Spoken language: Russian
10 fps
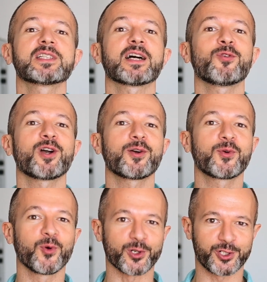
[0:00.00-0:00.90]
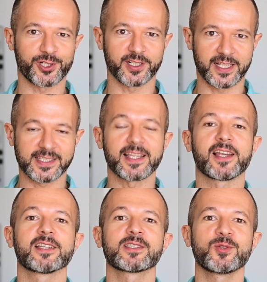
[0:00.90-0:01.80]
После того, как корж
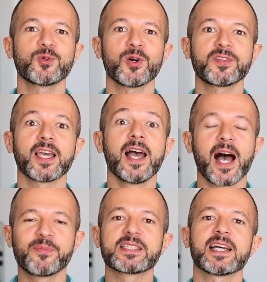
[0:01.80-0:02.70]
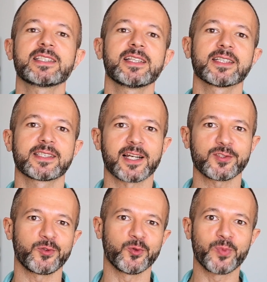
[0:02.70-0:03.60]
достали из духовки, обязательно
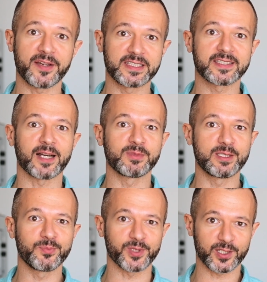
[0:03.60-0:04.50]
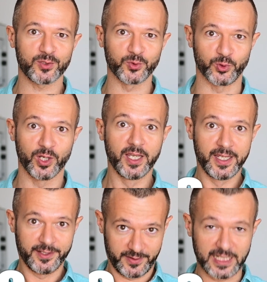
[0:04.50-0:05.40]
сразу убавьте там температуру
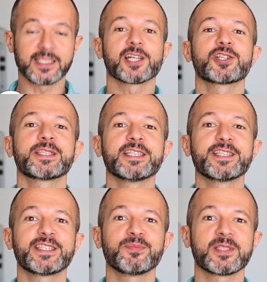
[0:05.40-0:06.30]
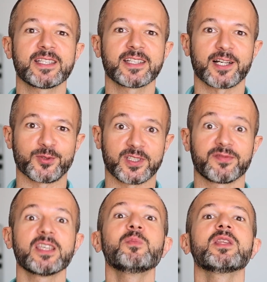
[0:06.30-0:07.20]
до 165
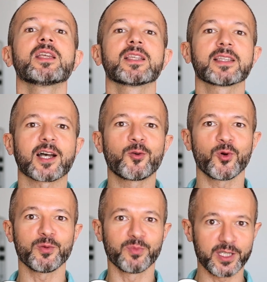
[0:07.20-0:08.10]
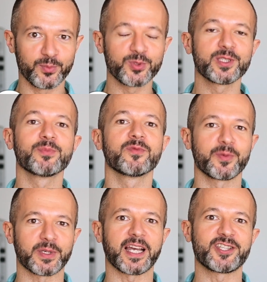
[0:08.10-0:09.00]
градусов. Именно на такой мы и будем
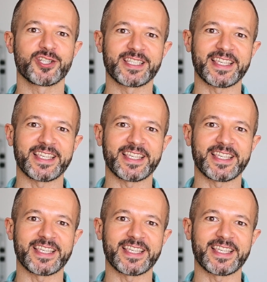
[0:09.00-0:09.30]
выпекать